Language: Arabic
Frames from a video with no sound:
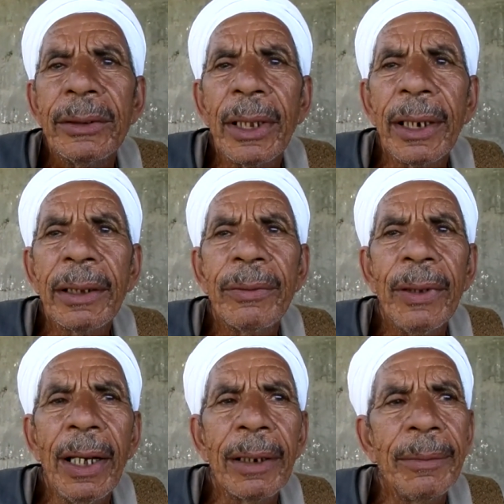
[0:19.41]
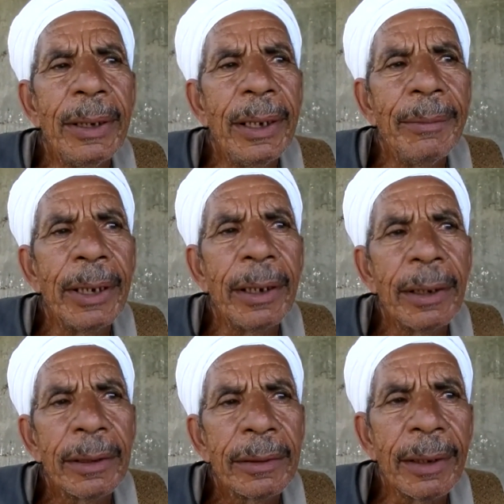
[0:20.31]
شاركت في حرب اليمن
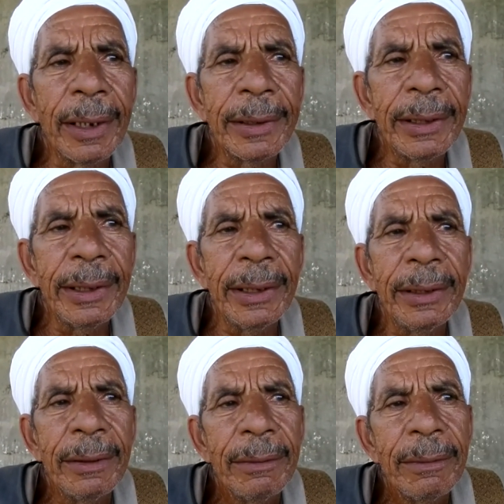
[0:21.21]
سنتين